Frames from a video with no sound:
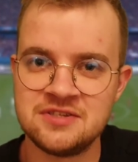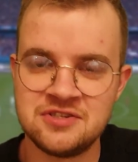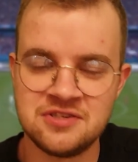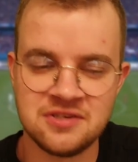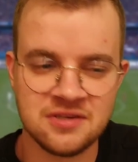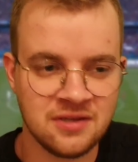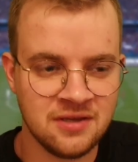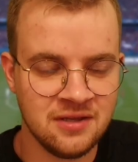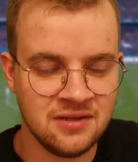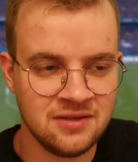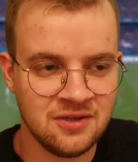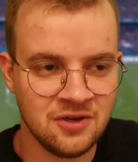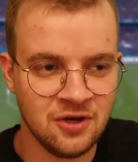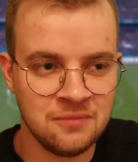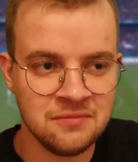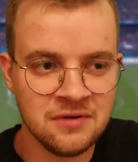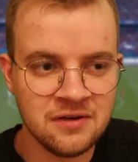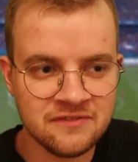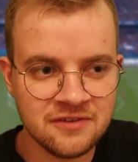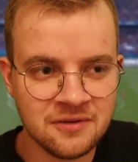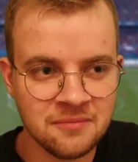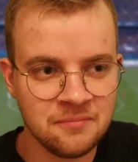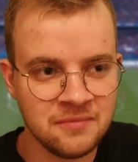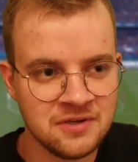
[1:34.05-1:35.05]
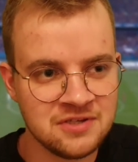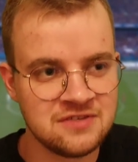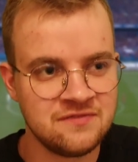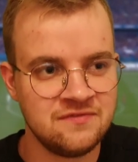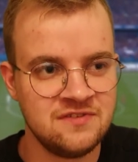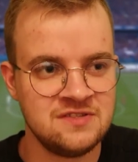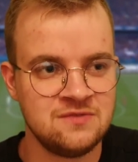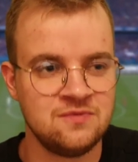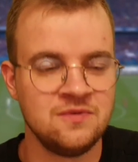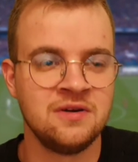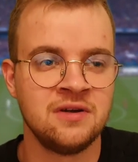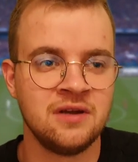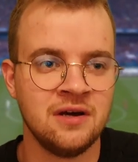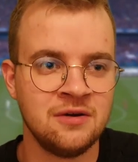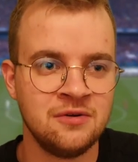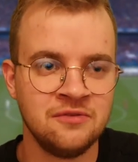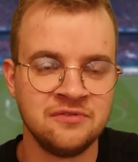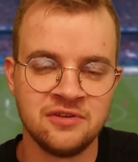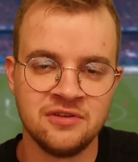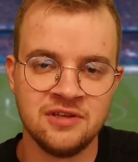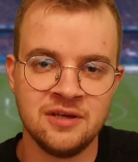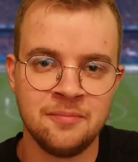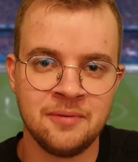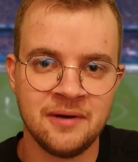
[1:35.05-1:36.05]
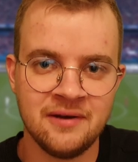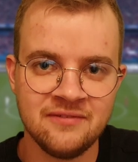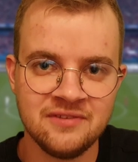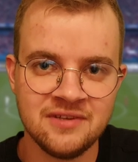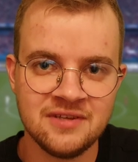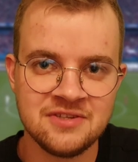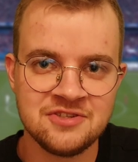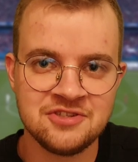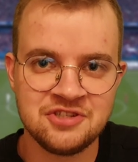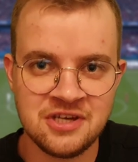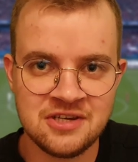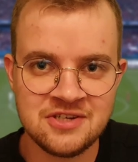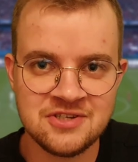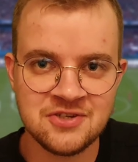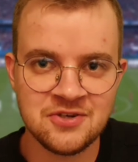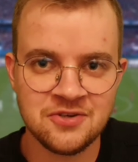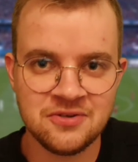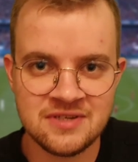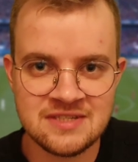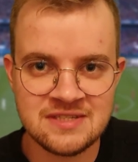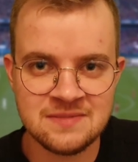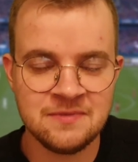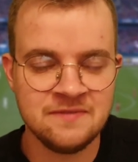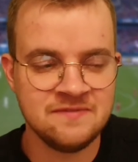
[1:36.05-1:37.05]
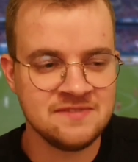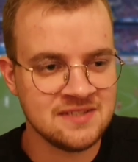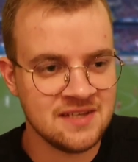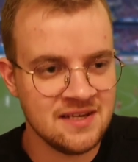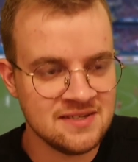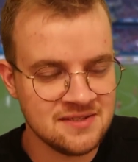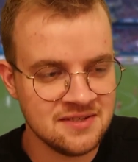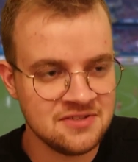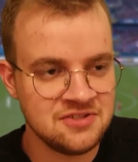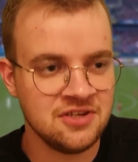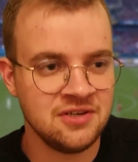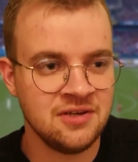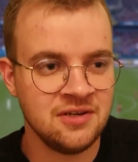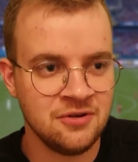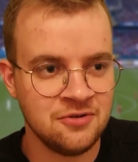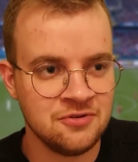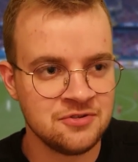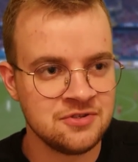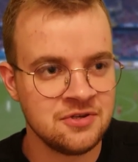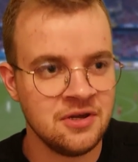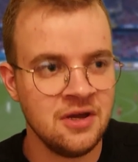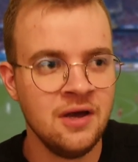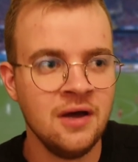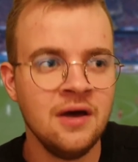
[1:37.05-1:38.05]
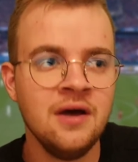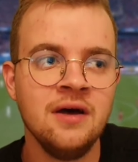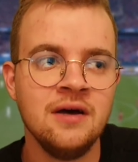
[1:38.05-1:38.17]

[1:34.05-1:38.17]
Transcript: że kiedy omawiam mecz Wisły Kraków, to naprawdę ciężko jest mi wskazać jakiegoś